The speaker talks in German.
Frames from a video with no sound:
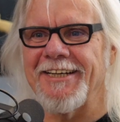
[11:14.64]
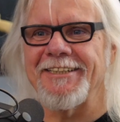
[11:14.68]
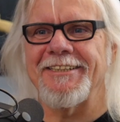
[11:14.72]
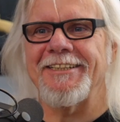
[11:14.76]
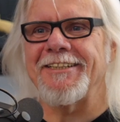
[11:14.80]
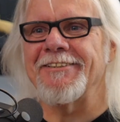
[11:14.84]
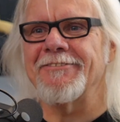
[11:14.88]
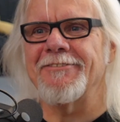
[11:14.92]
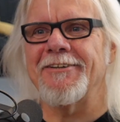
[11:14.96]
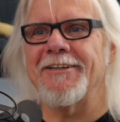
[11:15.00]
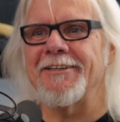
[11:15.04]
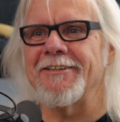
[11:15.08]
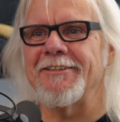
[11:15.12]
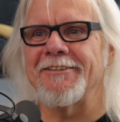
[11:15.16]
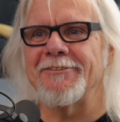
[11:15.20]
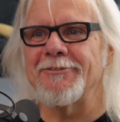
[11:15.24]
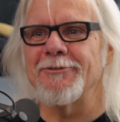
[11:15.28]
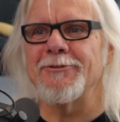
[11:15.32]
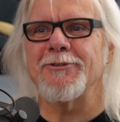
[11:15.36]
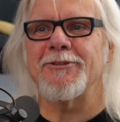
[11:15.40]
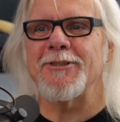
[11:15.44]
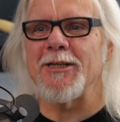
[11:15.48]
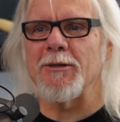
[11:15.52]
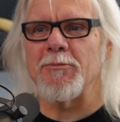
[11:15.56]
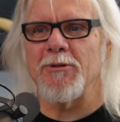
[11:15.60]
also ich
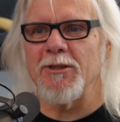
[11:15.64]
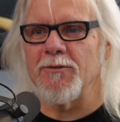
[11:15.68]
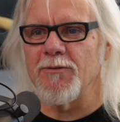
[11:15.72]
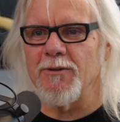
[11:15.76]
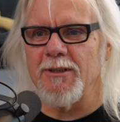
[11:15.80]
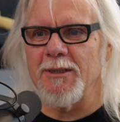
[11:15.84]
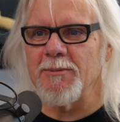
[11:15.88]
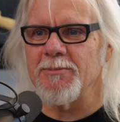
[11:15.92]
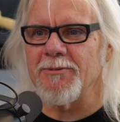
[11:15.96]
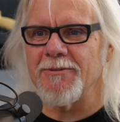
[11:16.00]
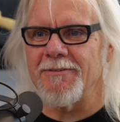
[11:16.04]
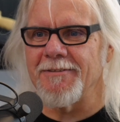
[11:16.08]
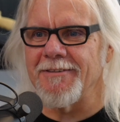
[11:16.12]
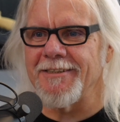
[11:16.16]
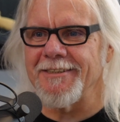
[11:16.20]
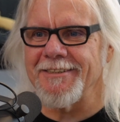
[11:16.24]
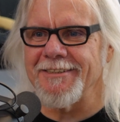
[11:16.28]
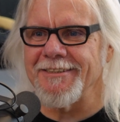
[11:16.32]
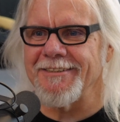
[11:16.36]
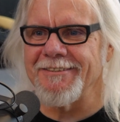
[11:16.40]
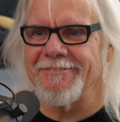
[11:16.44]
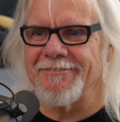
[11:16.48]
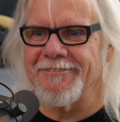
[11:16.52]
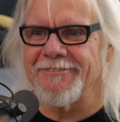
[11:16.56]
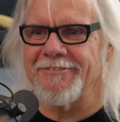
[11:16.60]
war unsterblich verliebt
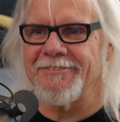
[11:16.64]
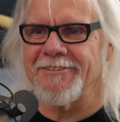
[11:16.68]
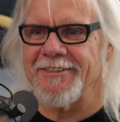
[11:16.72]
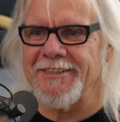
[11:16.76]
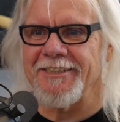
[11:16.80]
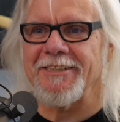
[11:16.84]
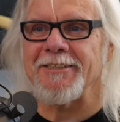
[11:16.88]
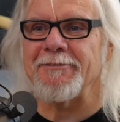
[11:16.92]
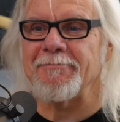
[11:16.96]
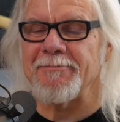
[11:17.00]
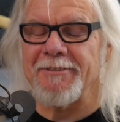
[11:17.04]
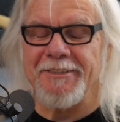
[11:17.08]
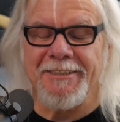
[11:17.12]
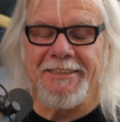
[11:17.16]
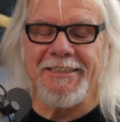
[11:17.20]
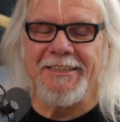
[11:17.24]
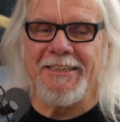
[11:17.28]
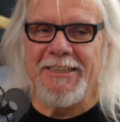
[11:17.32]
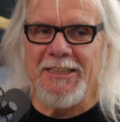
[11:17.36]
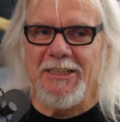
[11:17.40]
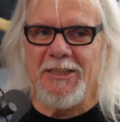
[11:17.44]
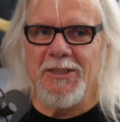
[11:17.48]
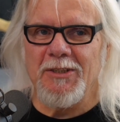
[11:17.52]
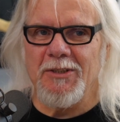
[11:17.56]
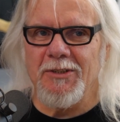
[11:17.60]
quasi, verliebt.
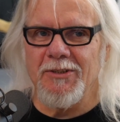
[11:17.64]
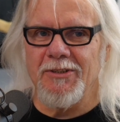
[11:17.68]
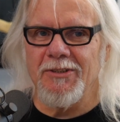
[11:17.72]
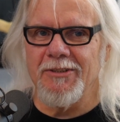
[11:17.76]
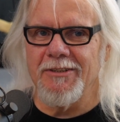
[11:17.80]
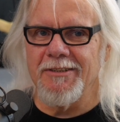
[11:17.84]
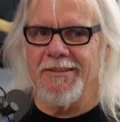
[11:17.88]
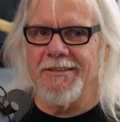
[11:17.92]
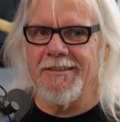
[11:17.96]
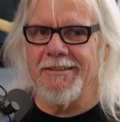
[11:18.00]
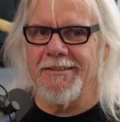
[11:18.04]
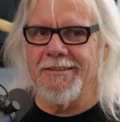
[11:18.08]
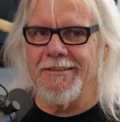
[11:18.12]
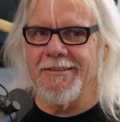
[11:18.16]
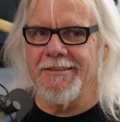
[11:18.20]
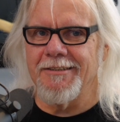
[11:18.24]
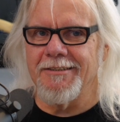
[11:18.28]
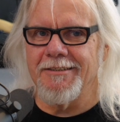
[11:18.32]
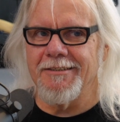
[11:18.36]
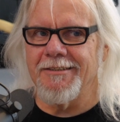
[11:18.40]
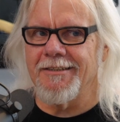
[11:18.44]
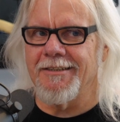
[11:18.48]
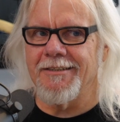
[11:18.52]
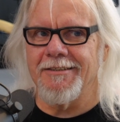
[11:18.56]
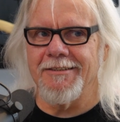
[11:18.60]
Und äh,
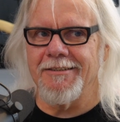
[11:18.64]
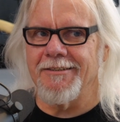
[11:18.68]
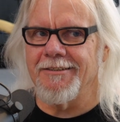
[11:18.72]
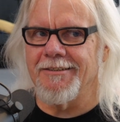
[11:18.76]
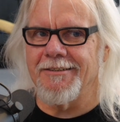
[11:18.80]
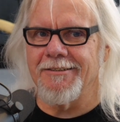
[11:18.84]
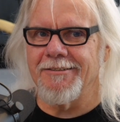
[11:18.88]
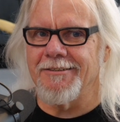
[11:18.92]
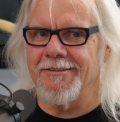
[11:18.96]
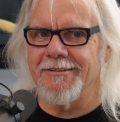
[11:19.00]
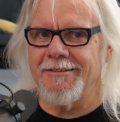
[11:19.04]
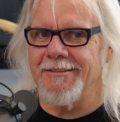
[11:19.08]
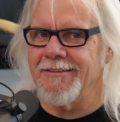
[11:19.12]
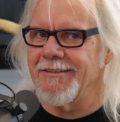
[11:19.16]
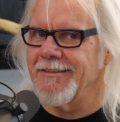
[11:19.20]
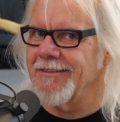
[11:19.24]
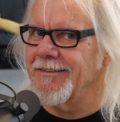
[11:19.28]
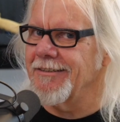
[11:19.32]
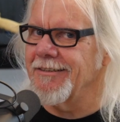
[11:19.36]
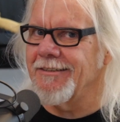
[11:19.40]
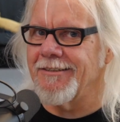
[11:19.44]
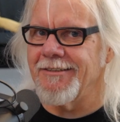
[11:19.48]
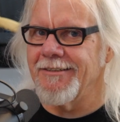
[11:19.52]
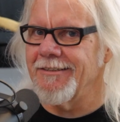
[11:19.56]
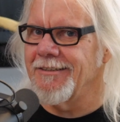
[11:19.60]
dachte ich,
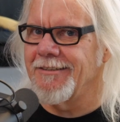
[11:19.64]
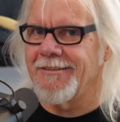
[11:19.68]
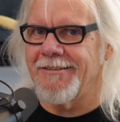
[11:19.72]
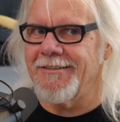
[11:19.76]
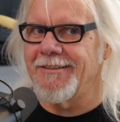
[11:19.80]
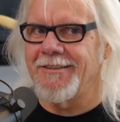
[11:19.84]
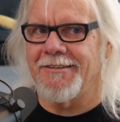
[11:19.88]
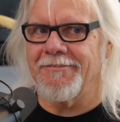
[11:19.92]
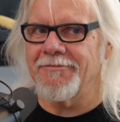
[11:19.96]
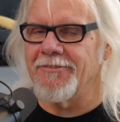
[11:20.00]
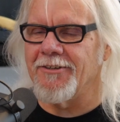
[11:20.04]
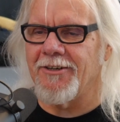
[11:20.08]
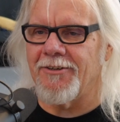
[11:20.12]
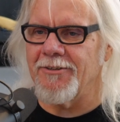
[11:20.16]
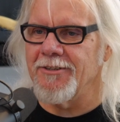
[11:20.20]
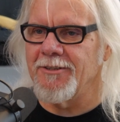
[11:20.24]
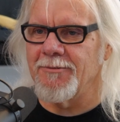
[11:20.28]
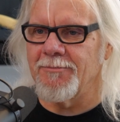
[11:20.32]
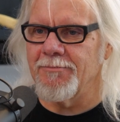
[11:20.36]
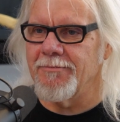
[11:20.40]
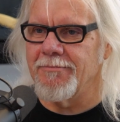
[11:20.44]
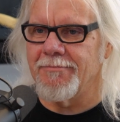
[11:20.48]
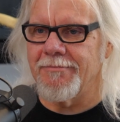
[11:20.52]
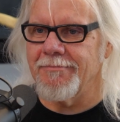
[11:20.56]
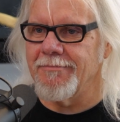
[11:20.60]
die Frau,
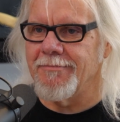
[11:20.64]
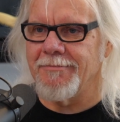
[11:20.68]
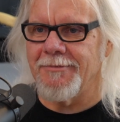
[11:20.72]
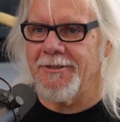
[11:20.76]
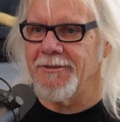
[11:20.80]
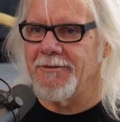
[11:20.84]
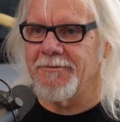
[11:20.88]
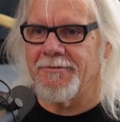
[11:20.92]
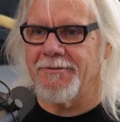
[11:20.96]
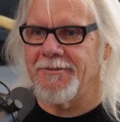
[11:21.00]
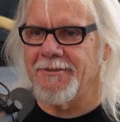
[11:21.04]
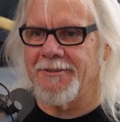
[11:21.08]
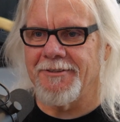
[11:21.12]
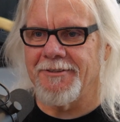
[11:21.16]
die. die,